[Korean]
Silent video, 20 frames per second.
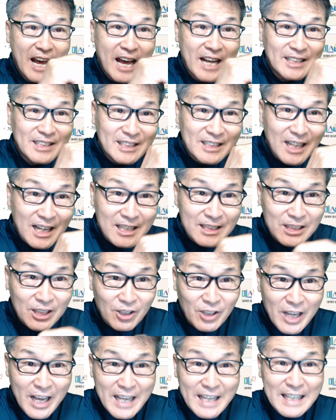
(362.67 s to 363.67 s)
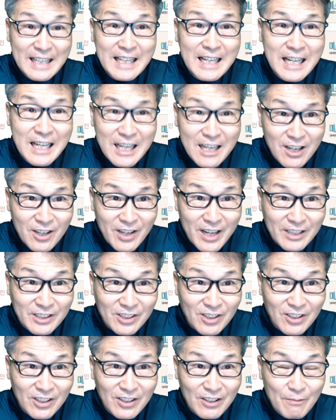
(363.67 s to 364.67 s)
SR석의
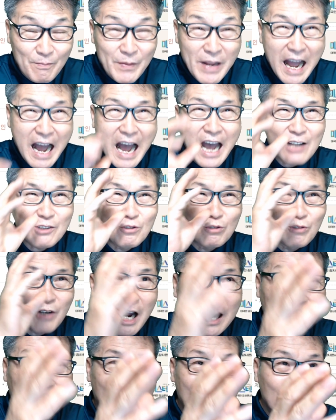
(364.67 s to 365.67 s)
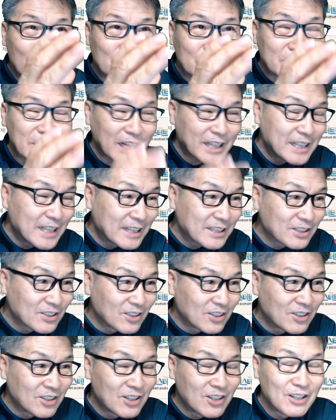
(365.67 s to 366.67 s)
일렬에서 아주 가까운
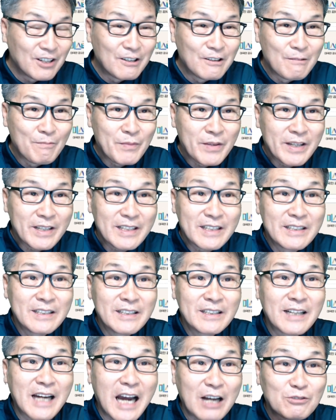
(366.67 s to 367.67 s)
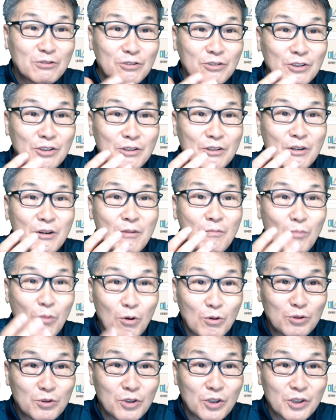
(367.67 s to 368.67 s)
자리에서 그 가수를
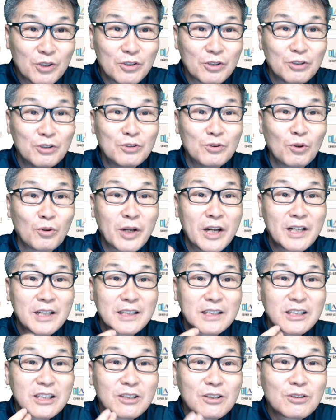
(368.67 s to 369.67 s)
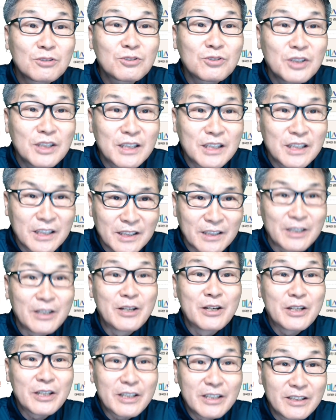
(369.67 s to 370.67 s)
볼 수 있고 그 노래를 들을 수 있는
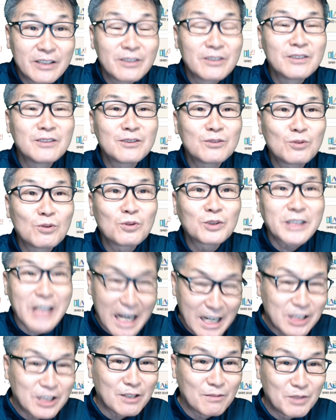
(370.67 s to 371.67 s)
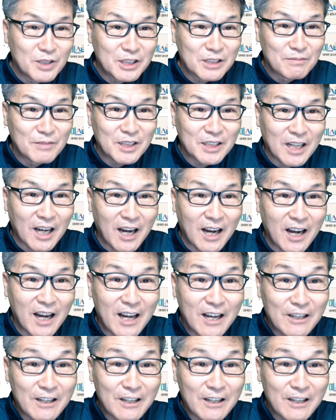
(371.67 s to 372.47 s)
그런 또 장점이 있습니다.